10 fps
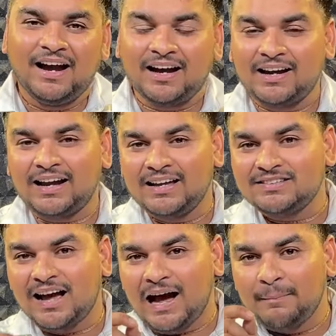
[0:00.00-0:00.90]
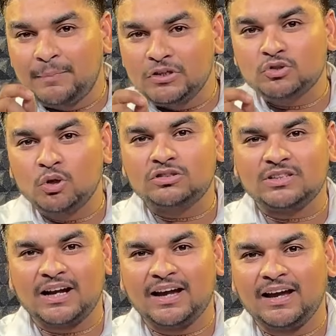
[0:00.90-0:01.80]
अगर ऐसा आप भी सोच
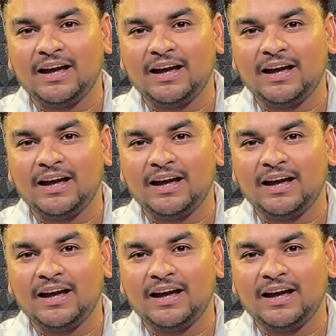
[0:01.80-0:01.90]
रहे